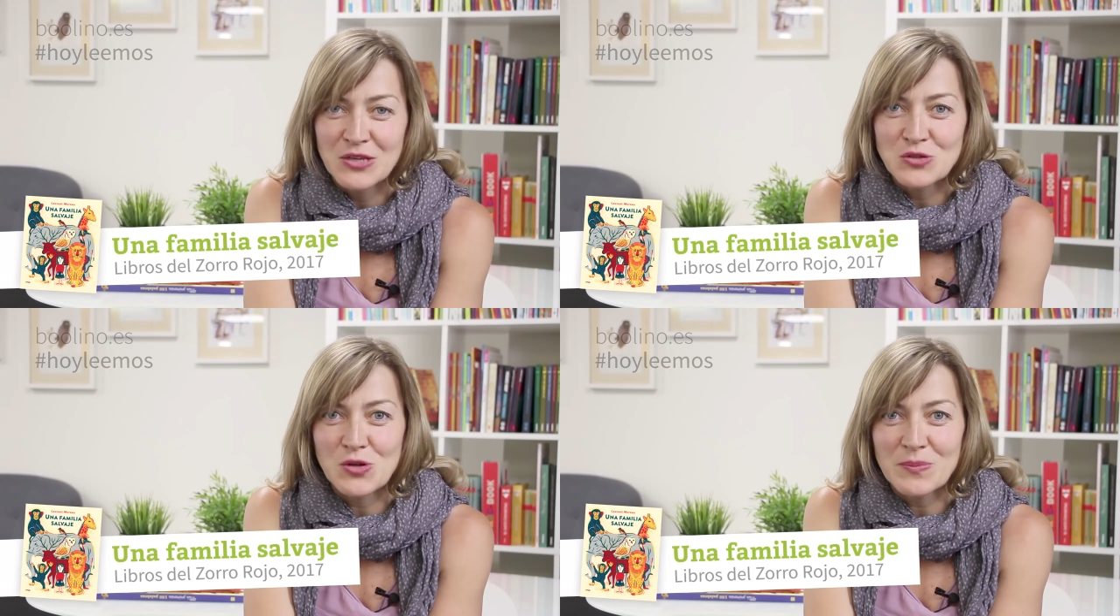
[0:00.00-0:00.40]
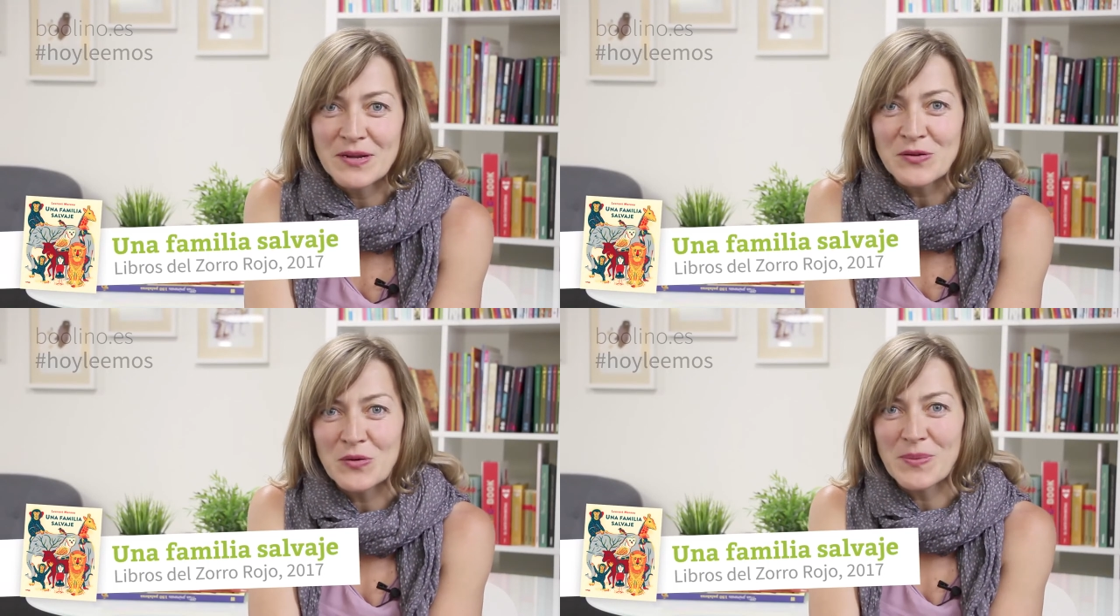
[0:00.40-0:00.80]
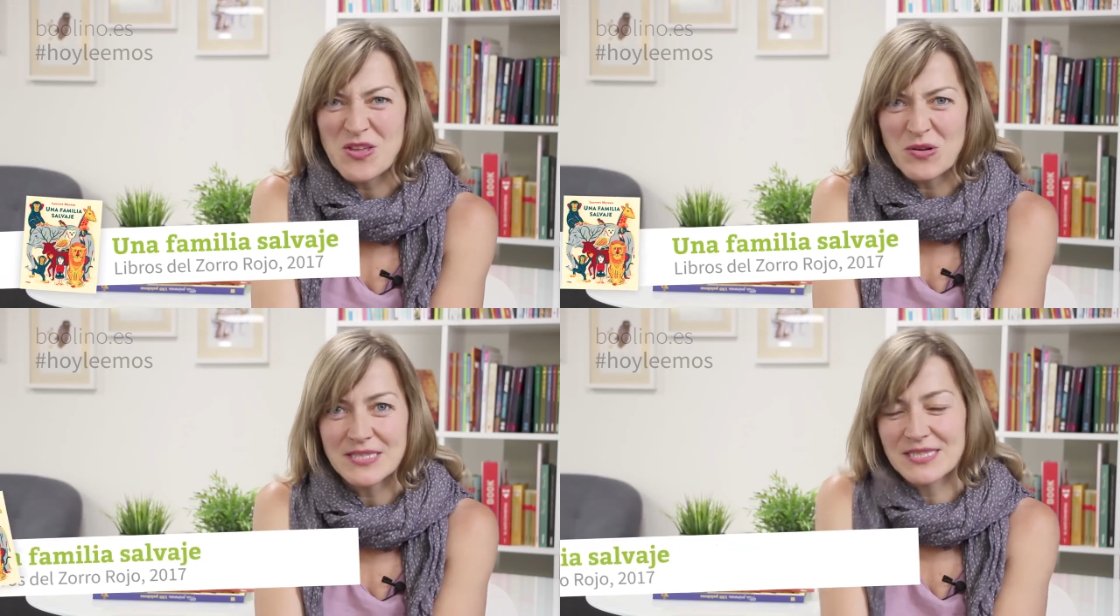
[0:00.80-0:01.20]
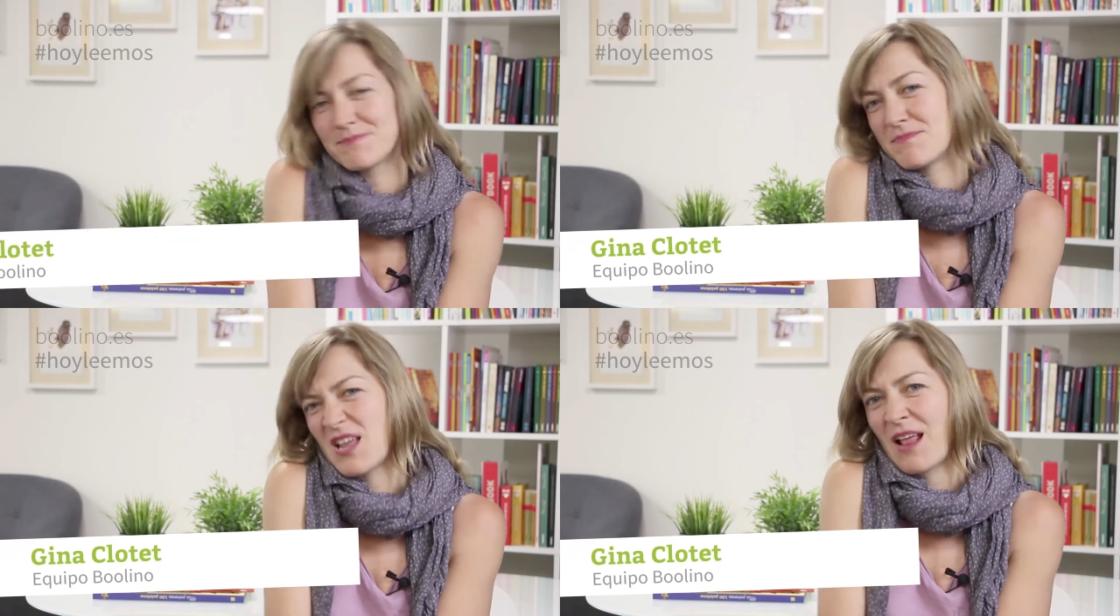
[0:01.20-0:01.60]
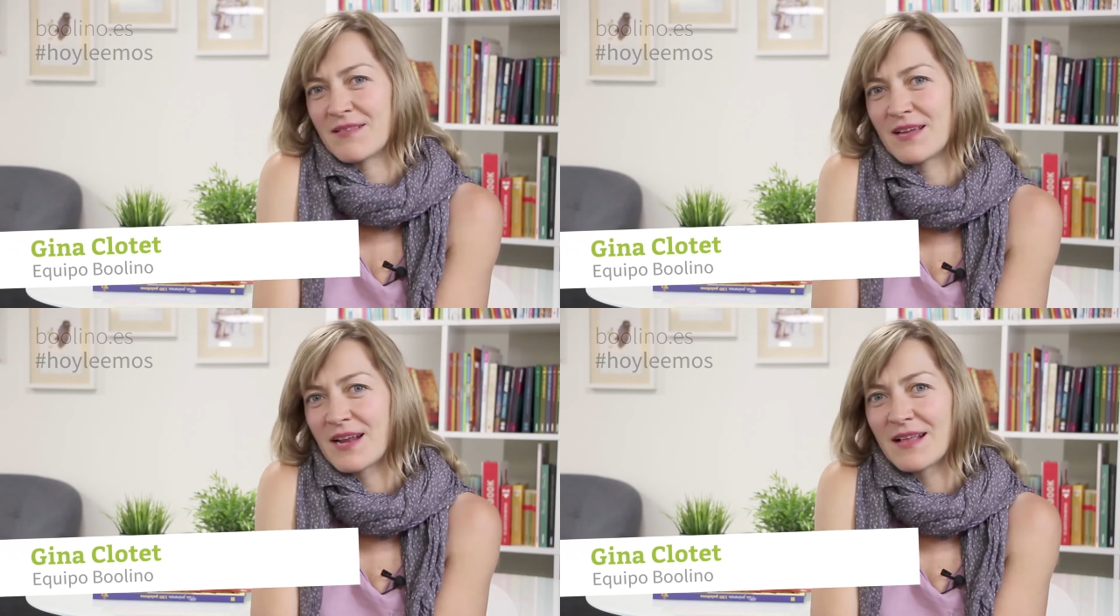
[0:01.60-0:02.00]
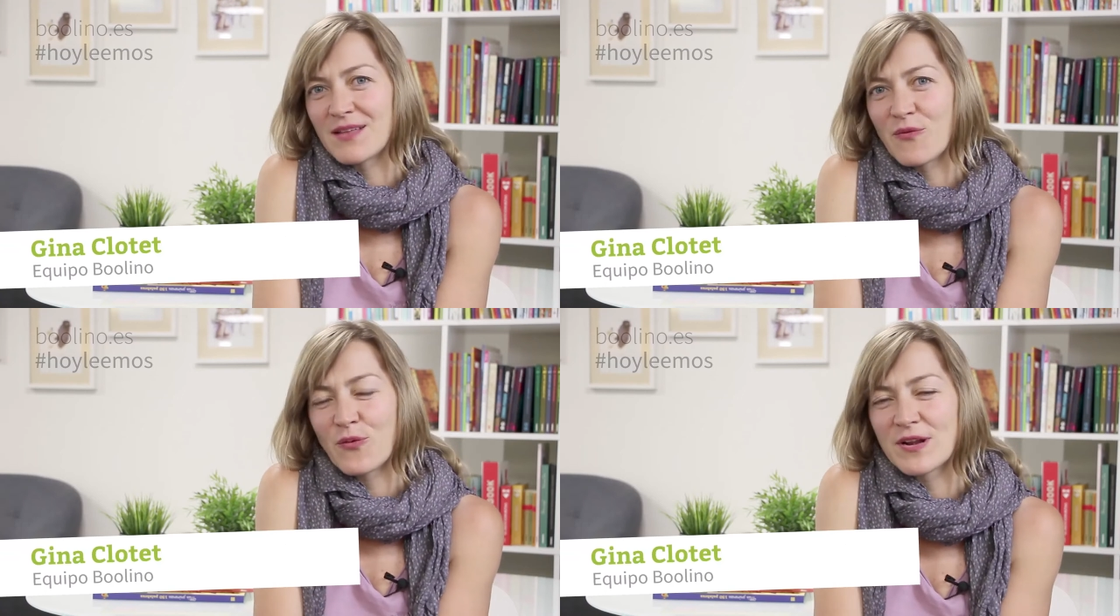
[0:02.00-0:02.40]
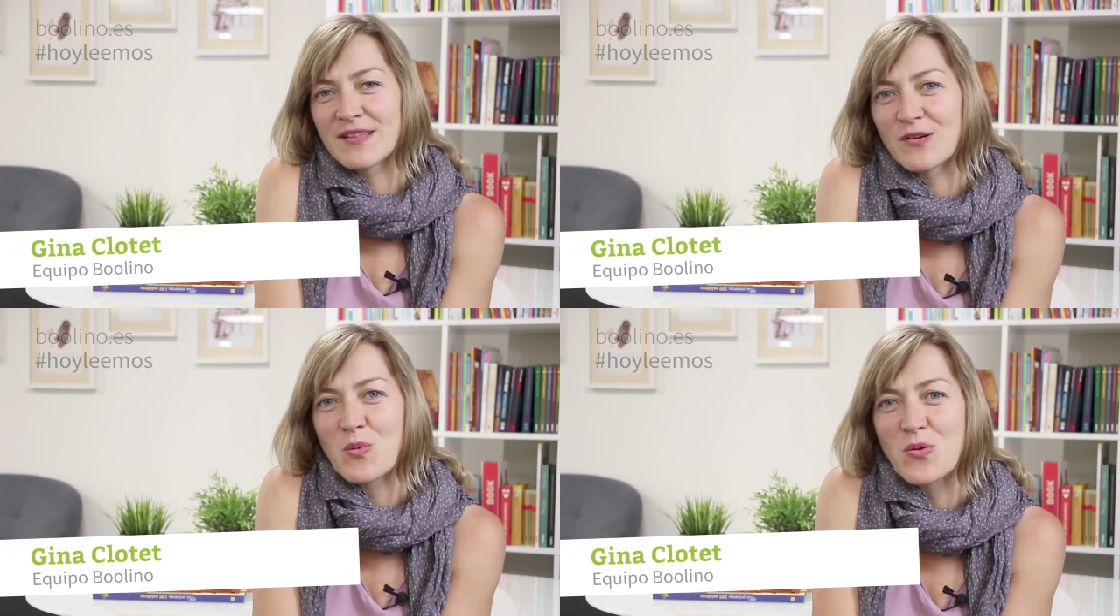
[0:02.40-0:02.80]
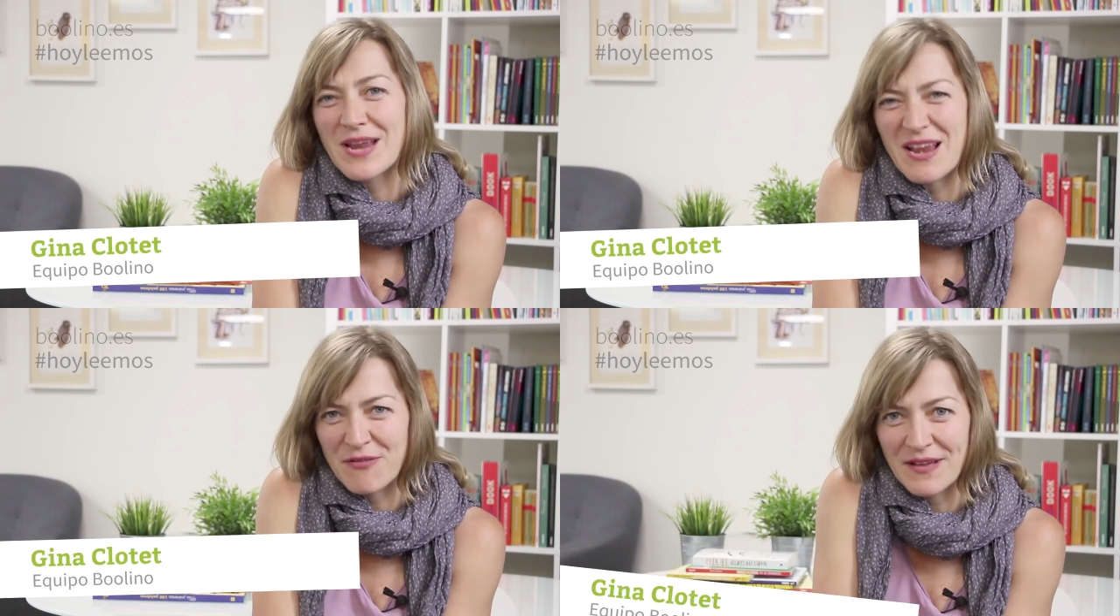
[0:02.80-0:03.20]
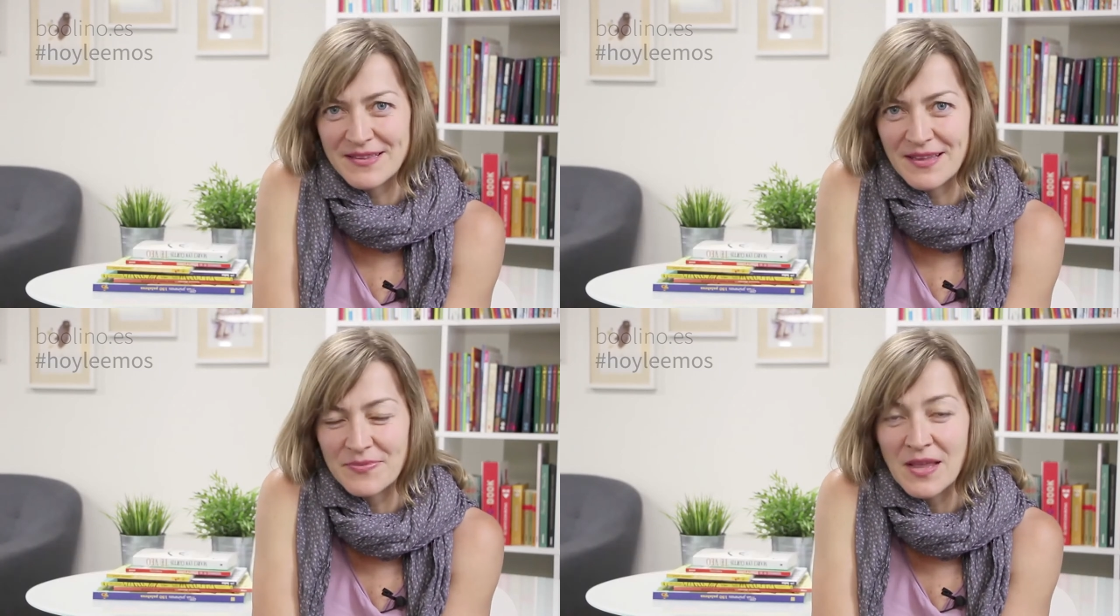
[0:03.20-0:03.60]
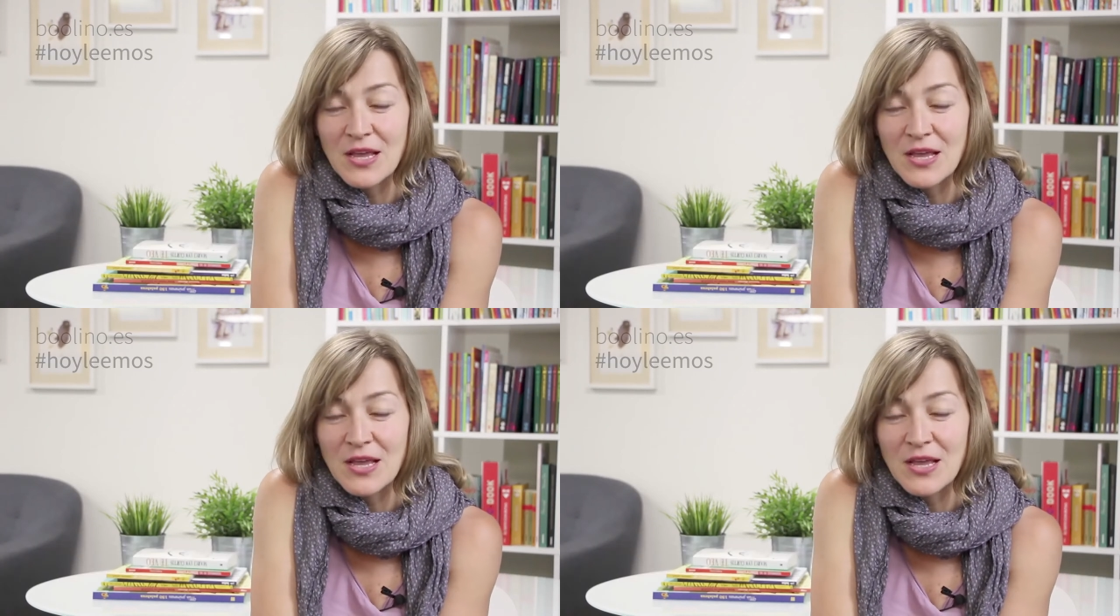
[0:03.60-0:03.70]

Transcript: Su hermano mayor es grande, grande y fuerte como un elefante.